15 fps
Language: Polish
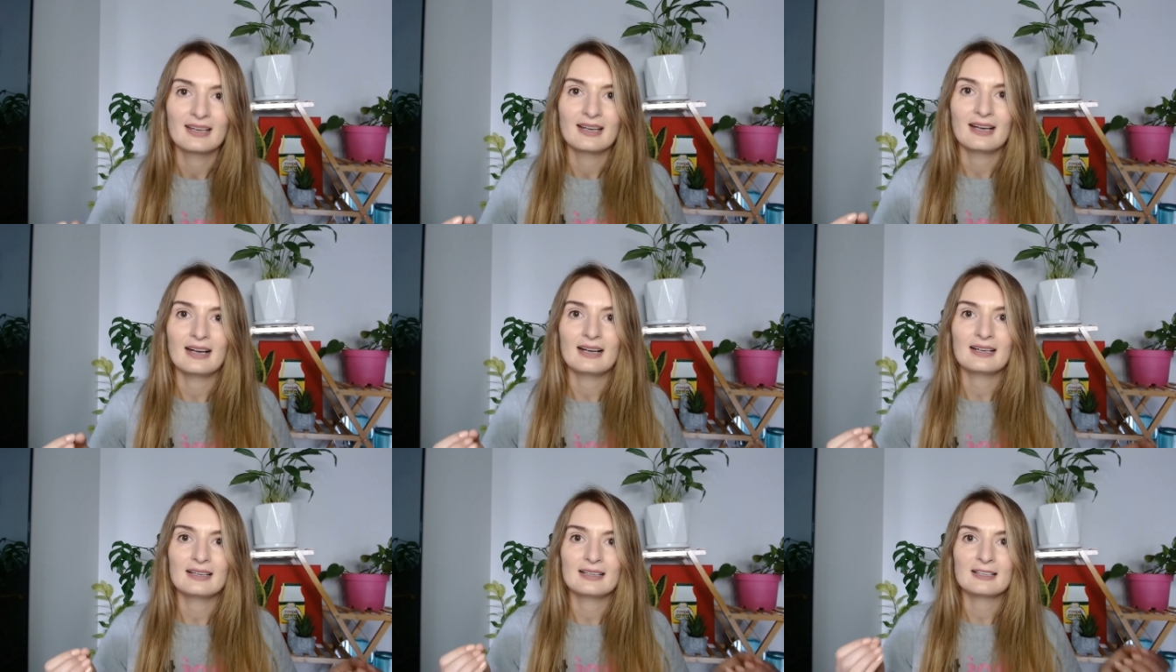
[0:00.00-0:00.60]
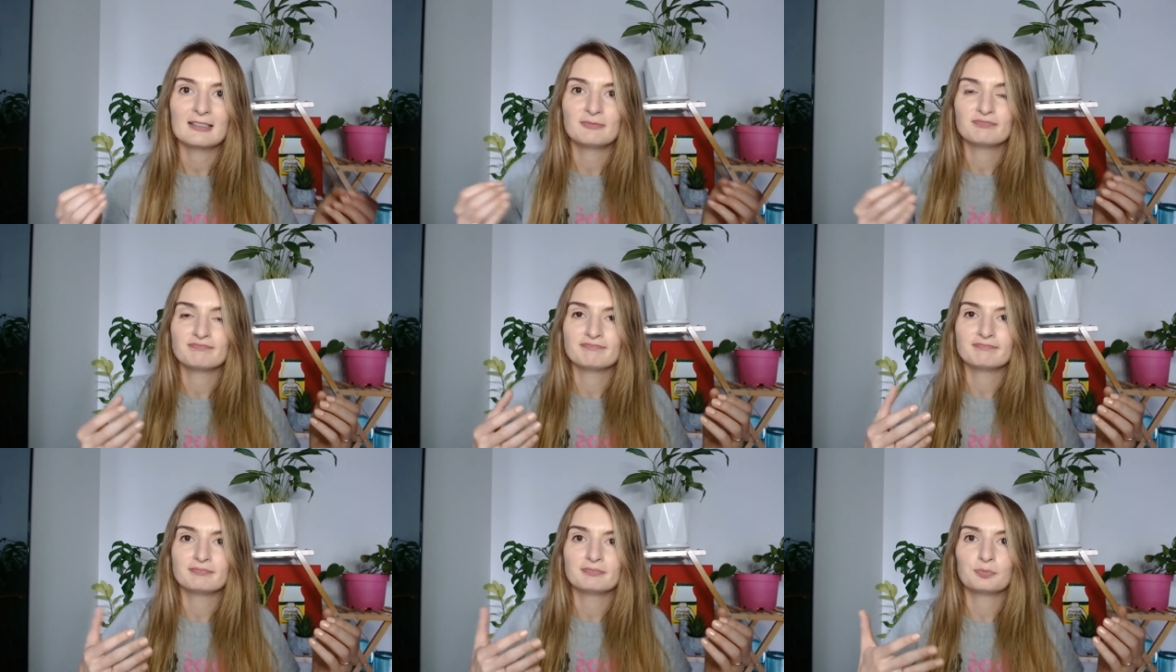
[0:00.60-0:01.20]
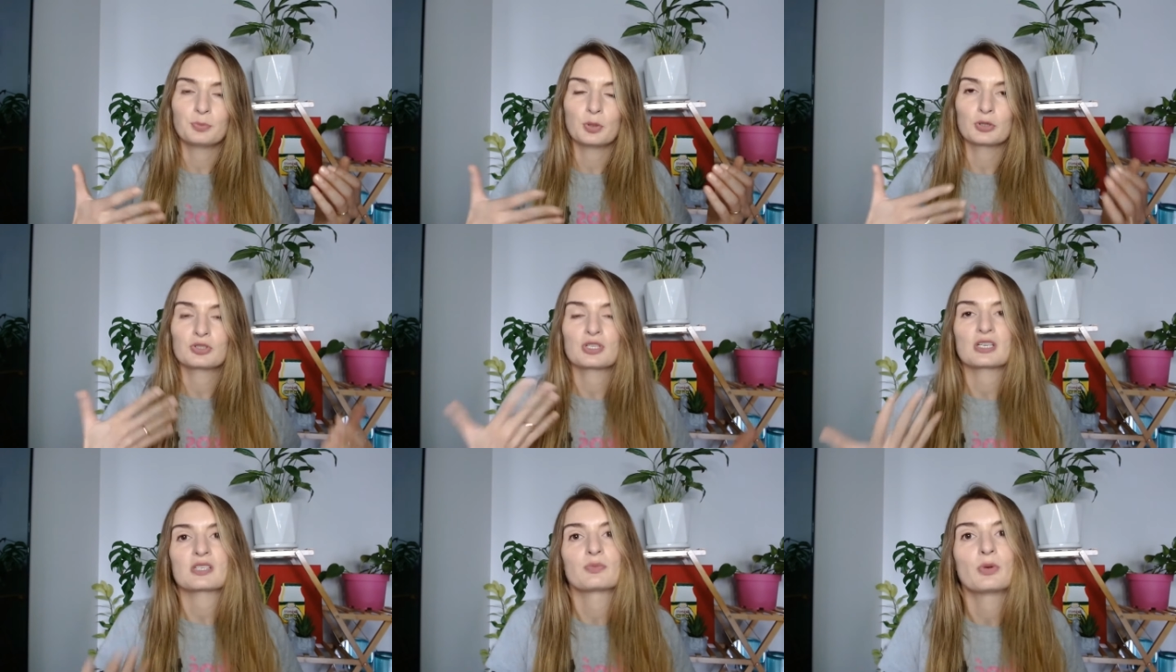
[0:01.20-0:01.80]
Ale
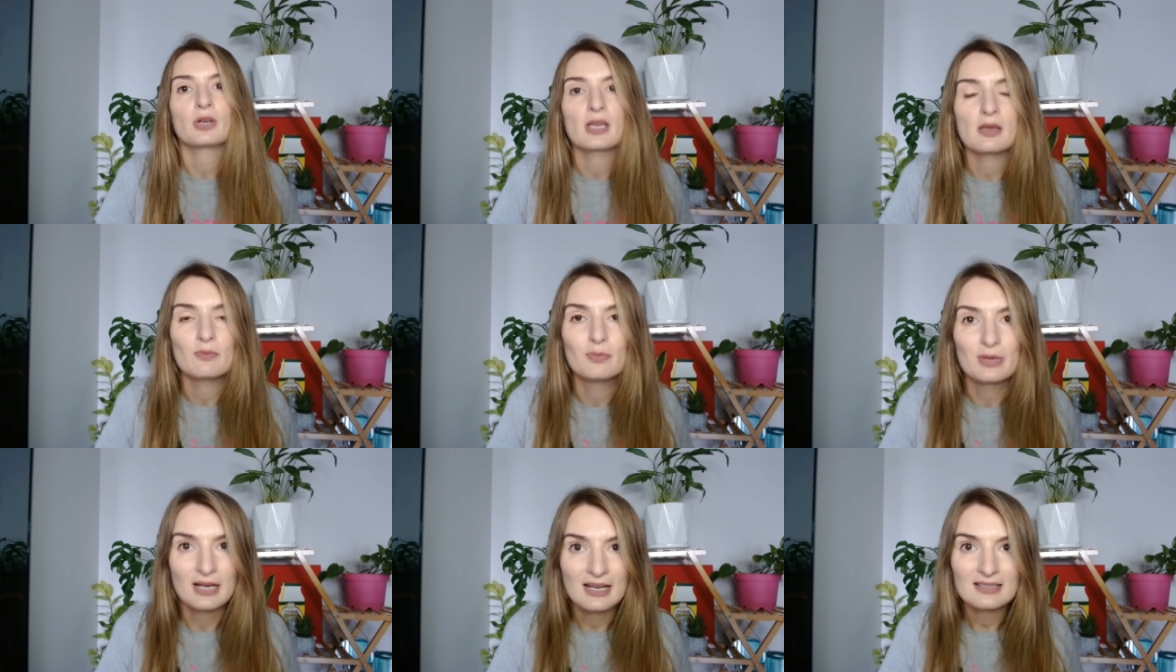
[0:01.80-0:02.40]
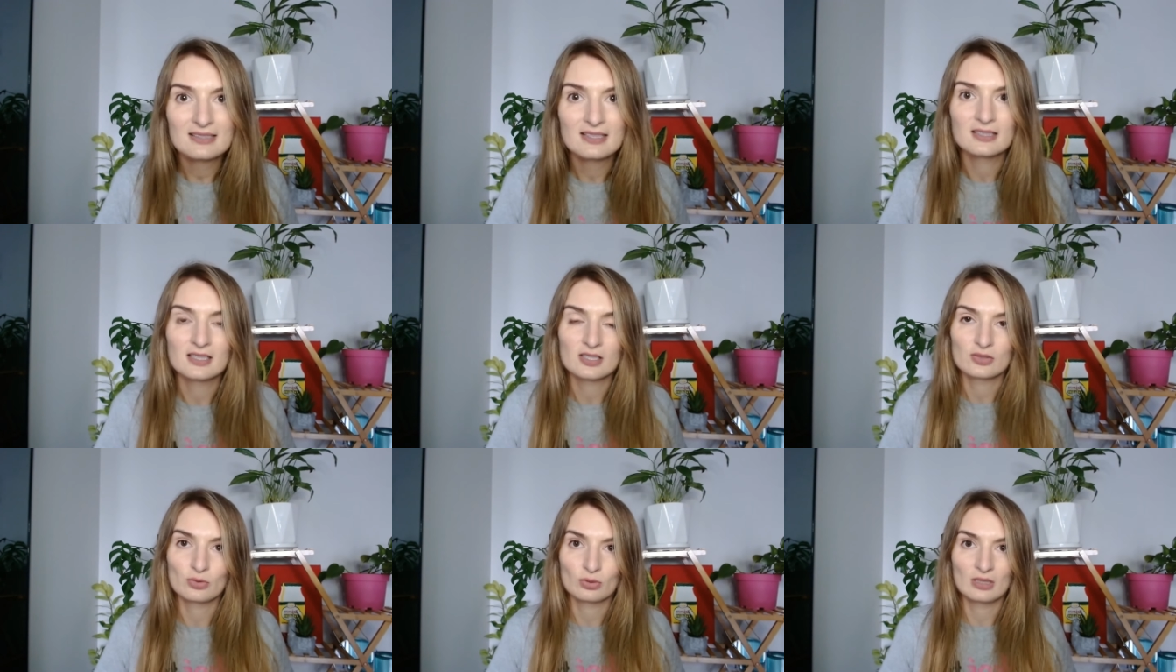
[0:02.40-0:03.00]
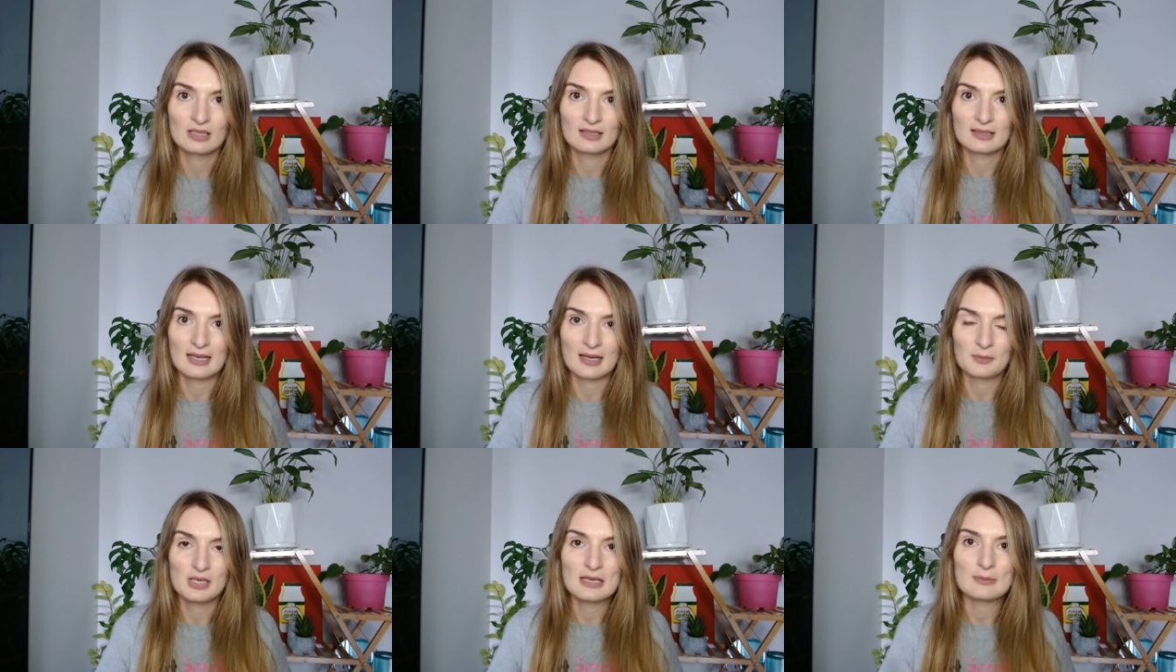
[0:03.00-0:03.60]
podczas mojej pracy ze
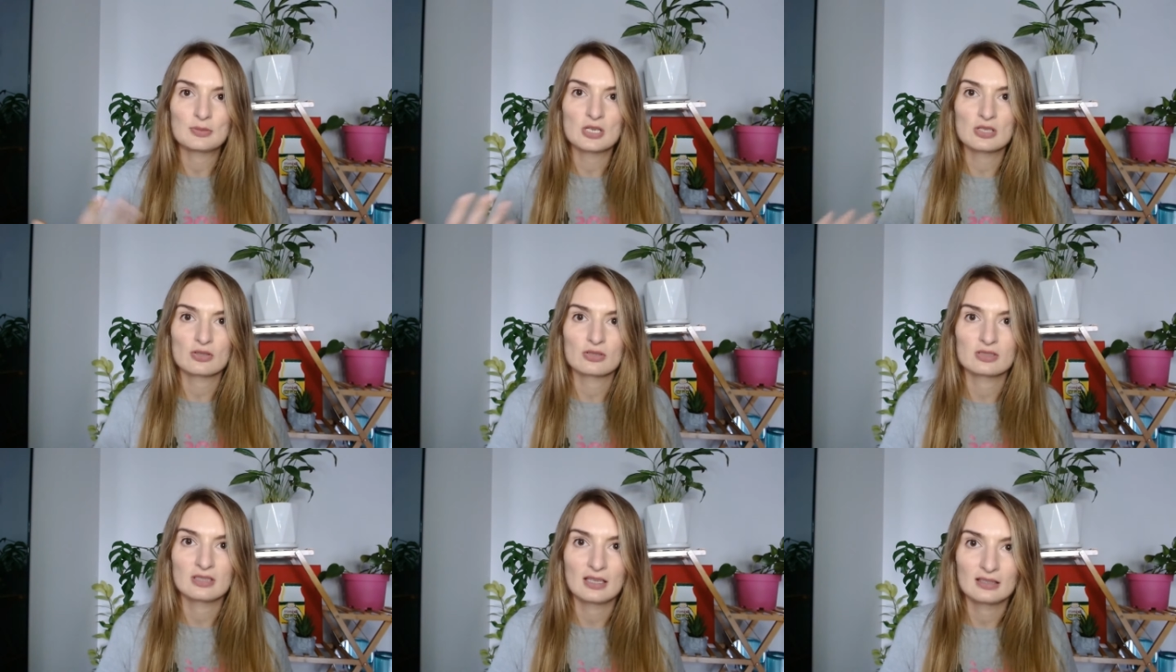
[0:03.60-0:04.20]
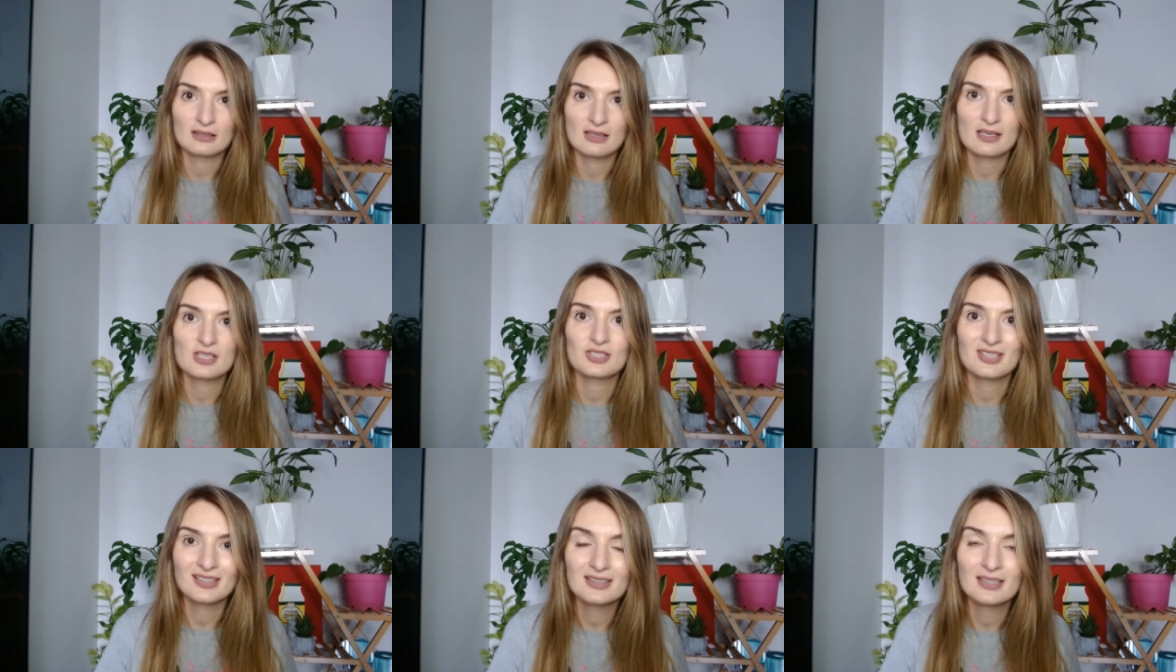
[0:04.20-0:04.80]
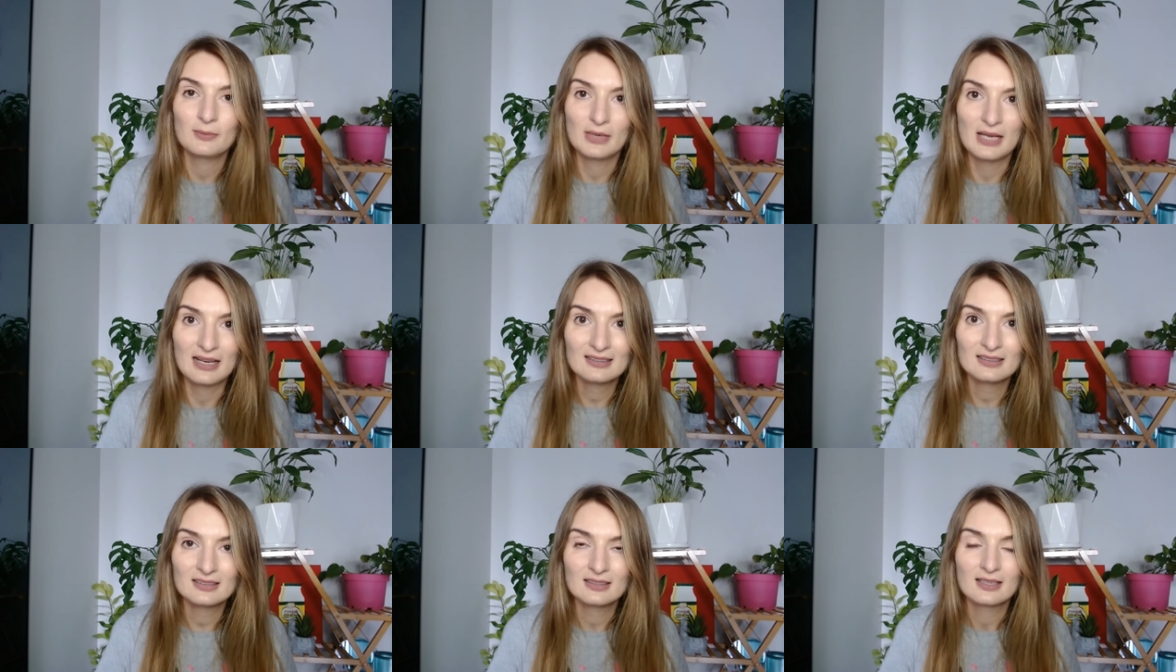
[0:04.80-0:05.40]
studentami przez ostatnie 7
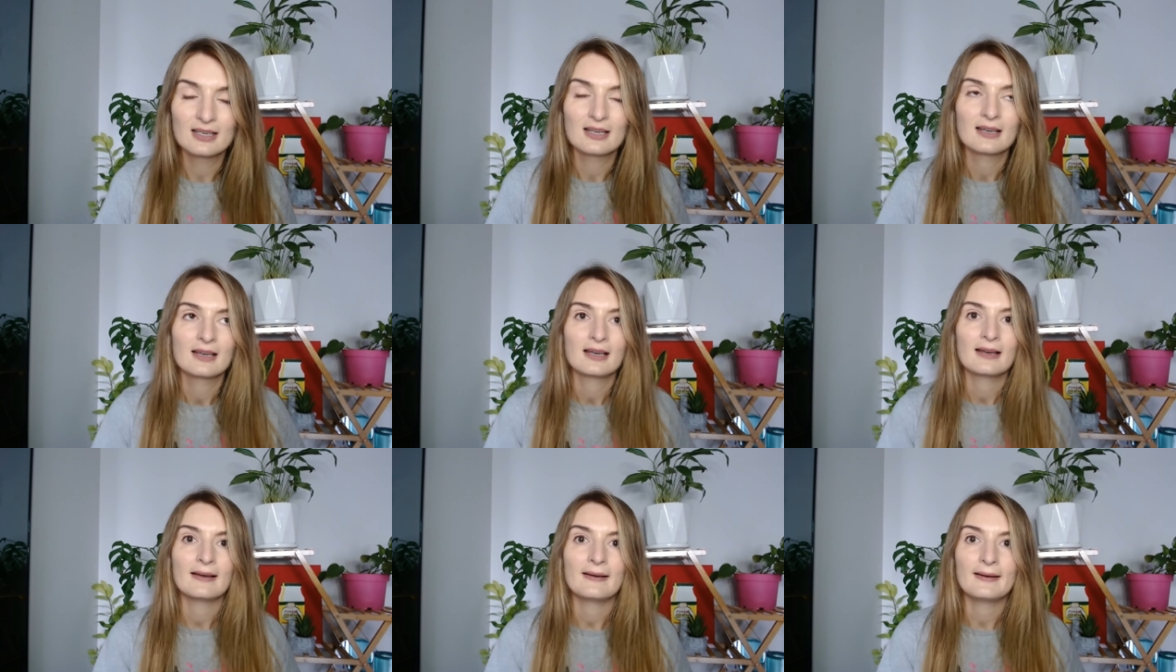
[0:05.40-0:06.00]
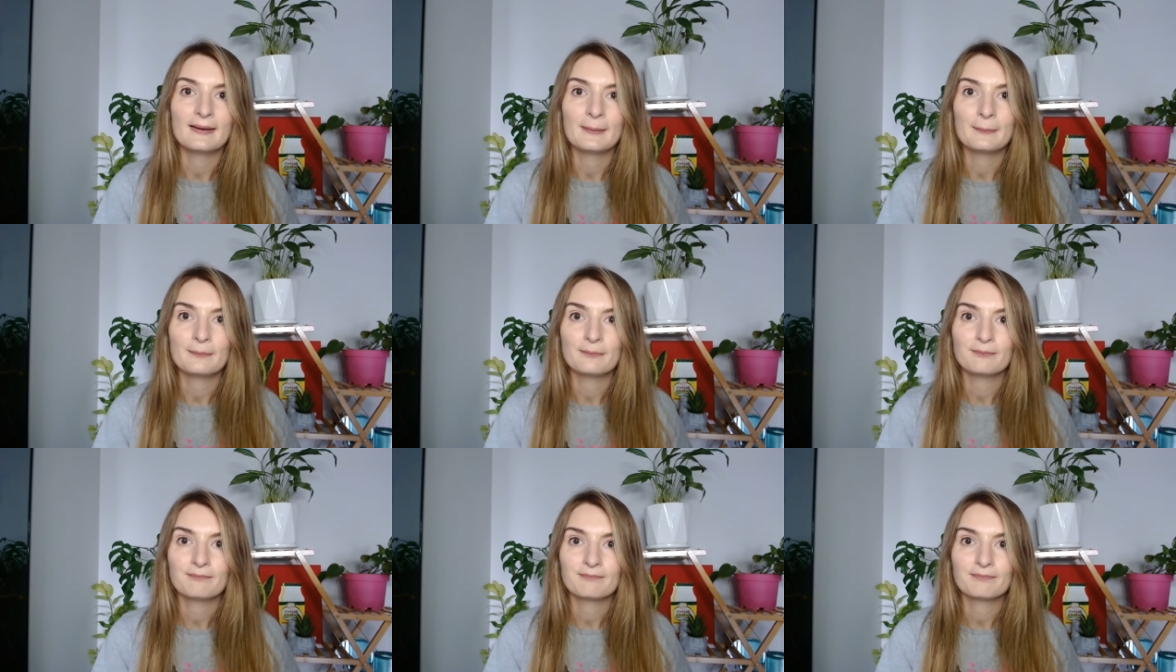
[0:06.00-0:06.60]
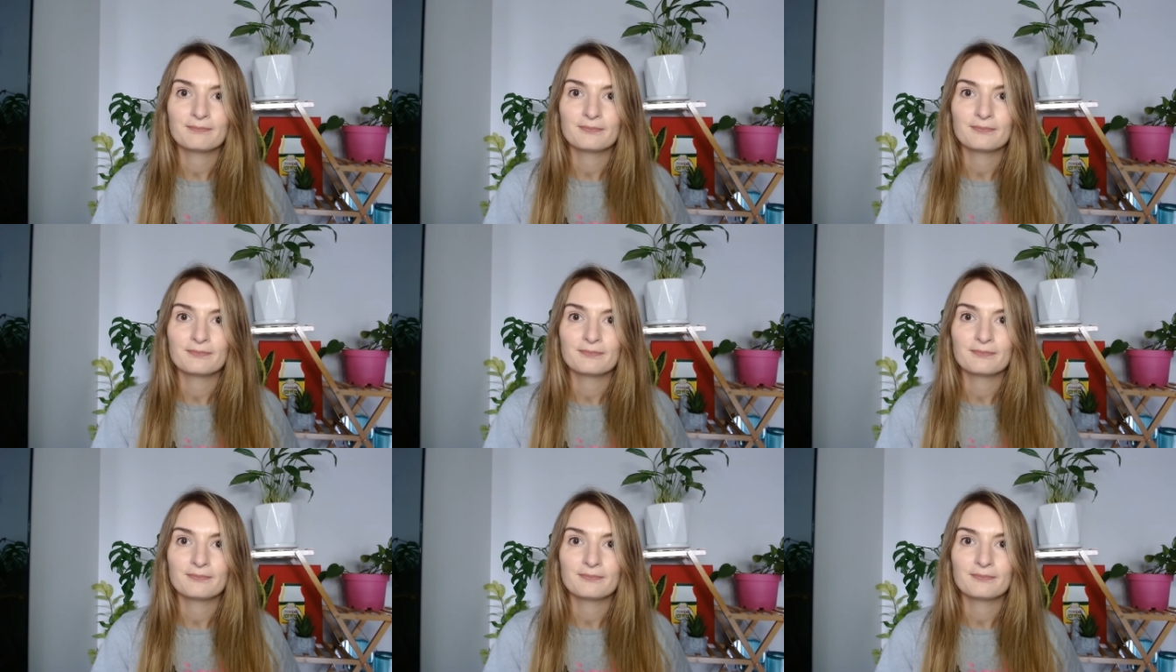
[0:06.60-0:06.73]
lat um,